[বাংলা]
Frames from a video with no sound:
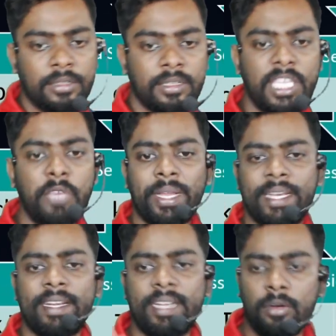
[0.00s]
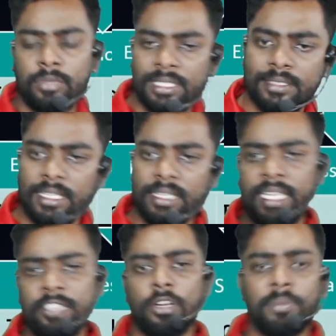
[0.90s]
কিউএনএ ডাউট সেকশন
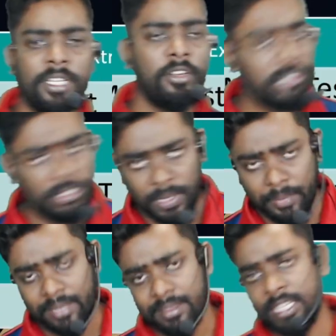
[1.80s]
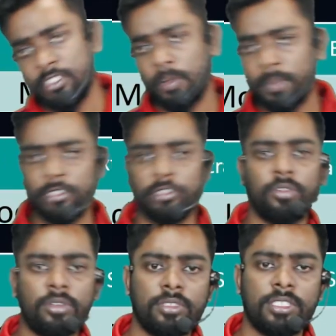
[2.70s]
এই সবগুলো হচ্ছে পাবে এই সব কিছুর
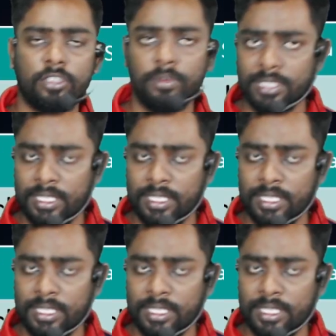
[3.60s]
কোনো হচ্ছে সমস্যা